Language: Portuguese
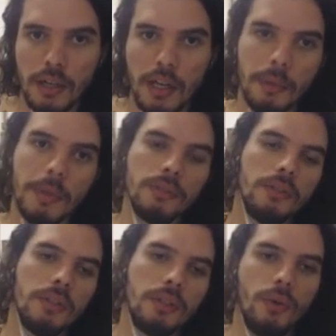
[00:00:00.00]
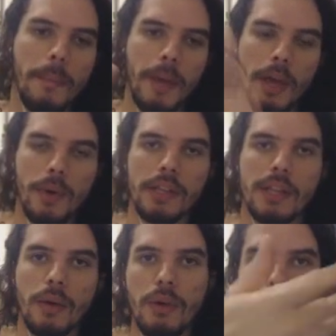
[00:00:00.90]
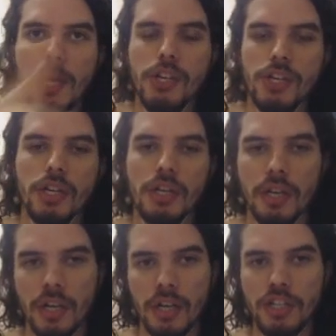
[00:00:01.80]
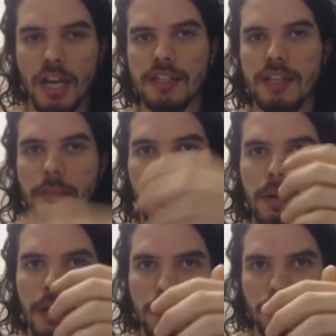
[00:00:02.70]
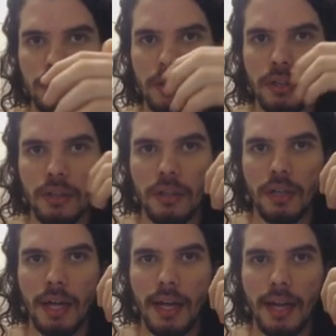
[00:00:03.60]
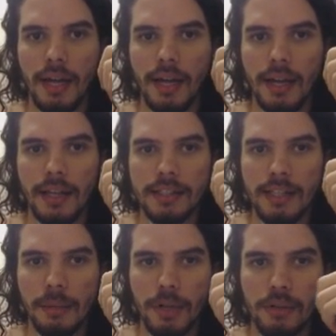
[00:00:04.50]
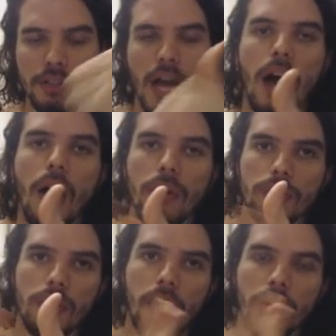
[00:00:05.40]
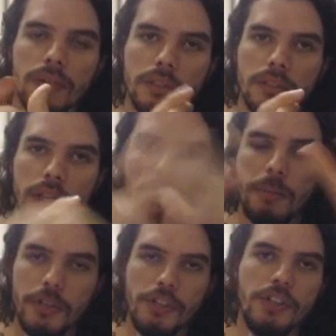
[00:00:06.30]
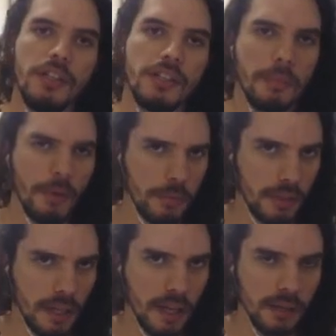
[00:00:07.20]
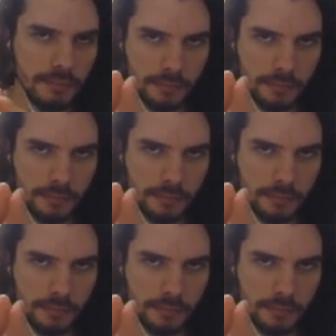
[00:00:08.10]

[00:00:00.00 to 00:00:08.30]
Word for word: Lembrando que o e-mail ele tem um limite de recebimento é, de e-mails da Auction House, que é o limite de itens que você pode botar lá.